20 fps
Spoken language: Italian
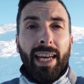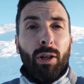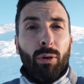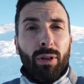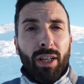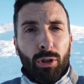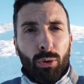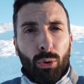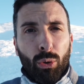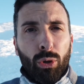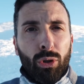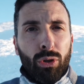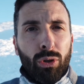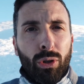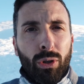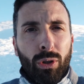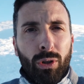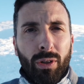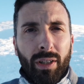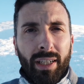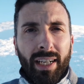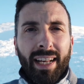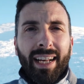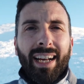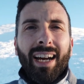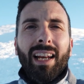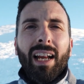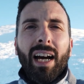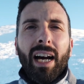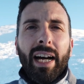e non è giusto
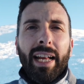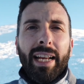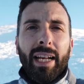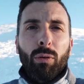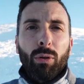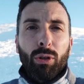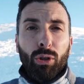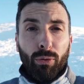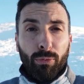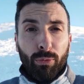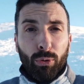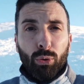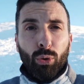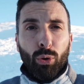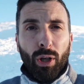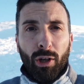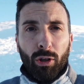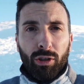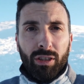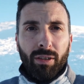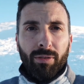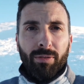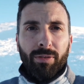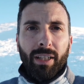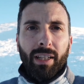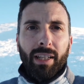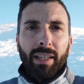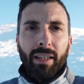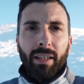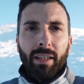regalare questo futuro ai nostri
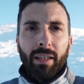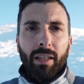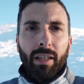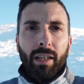figli.